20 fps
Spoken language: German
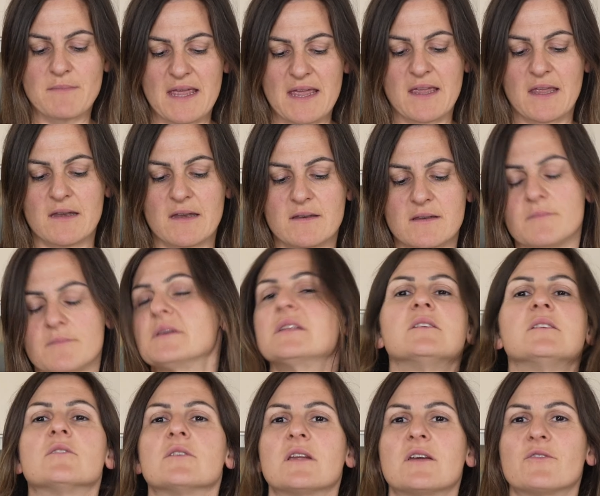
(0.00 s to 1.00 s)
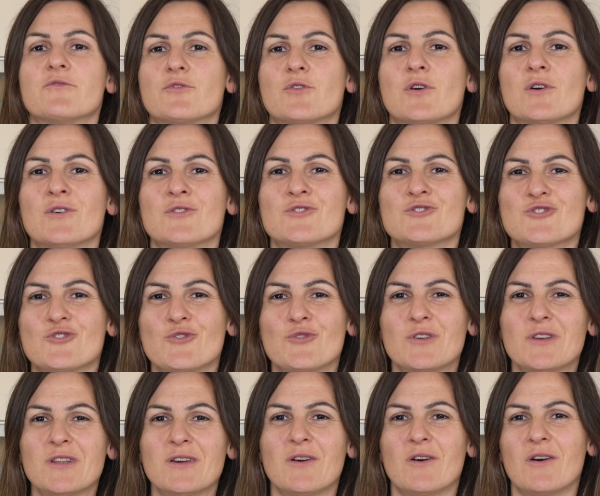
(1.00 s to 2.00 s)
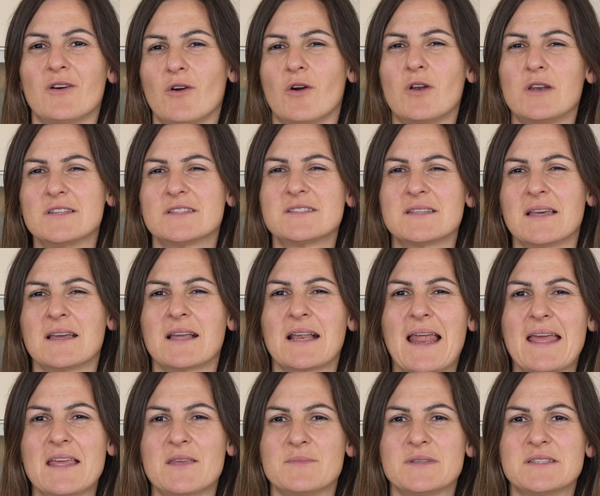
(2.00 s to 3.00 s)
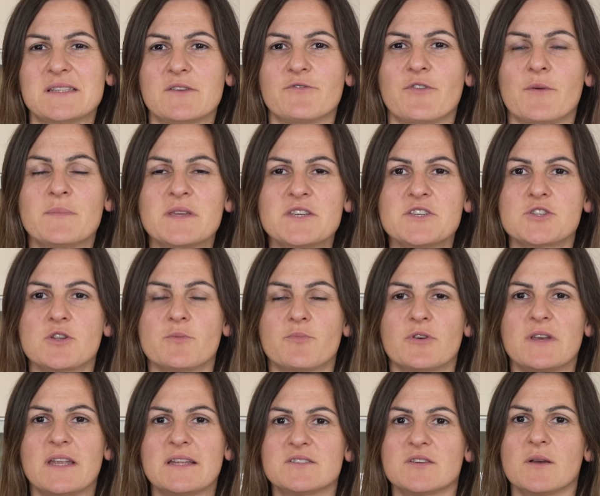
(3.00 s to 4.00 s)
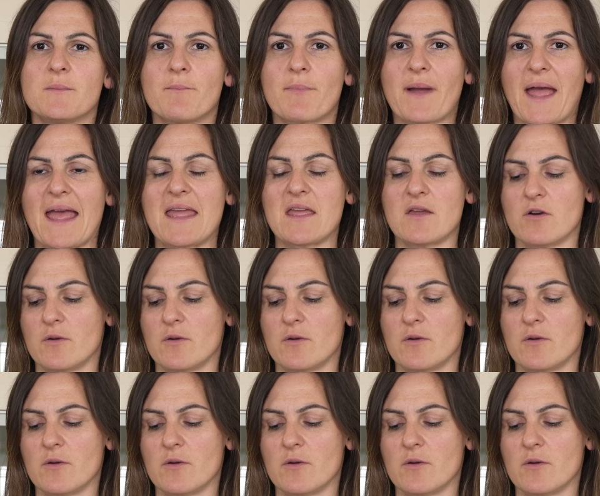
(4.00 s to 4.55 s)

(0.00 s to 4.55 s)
Mengen, damit ich dann einfach schön alles gleichmäßig vermischt habe und nicht so einen Brei